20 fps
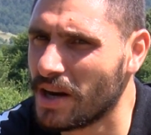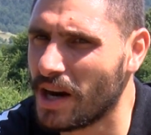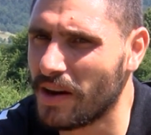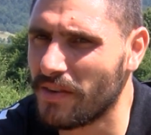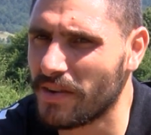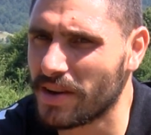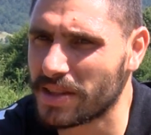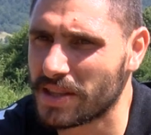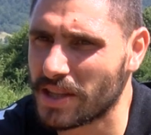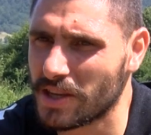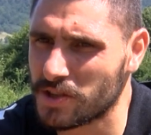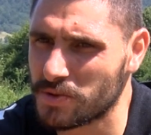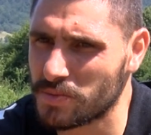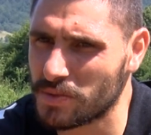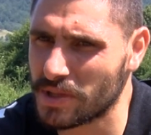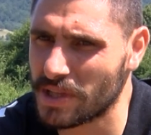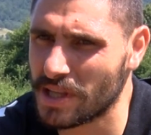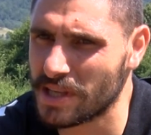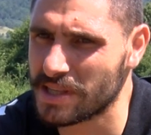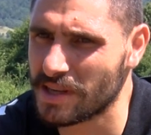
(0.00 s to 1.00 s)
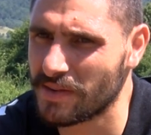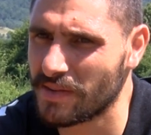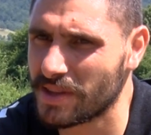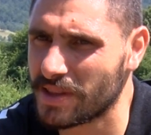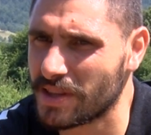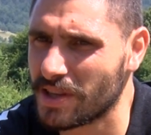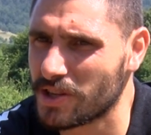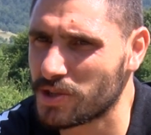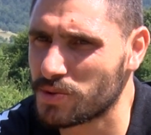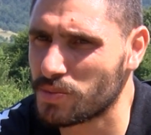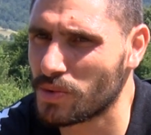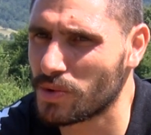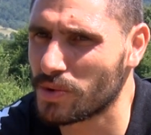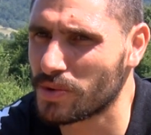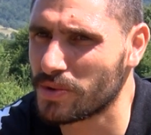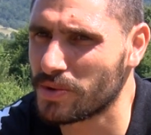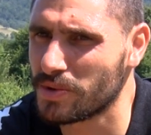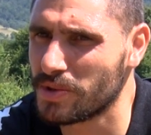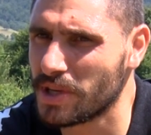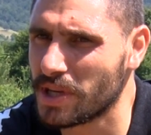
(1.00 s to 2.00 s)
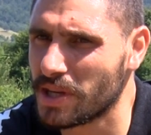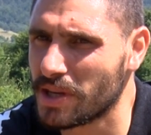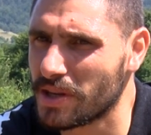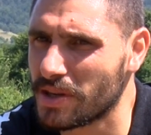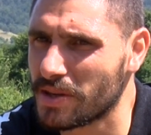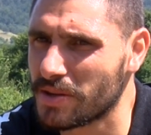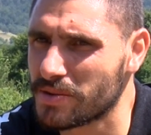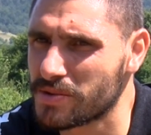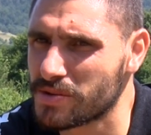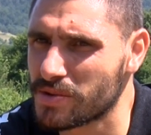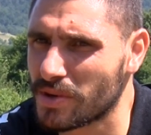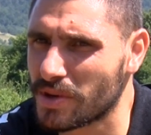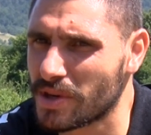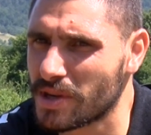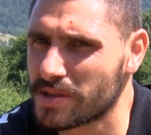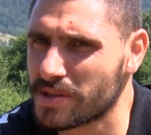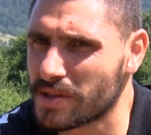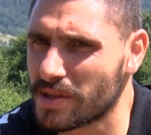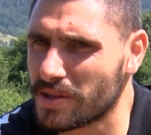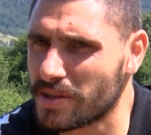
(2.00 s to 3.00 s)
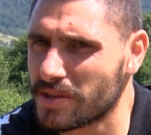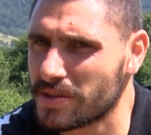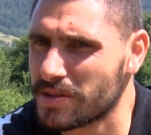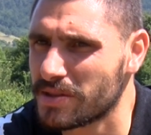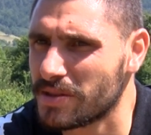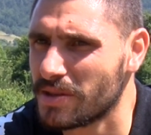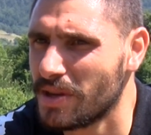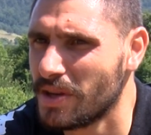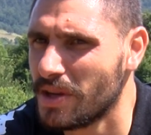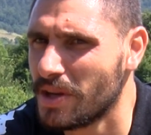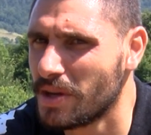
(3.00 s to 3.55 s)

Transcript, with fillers: Avantaj mı dezavantaj mı oldu diye sorarsanız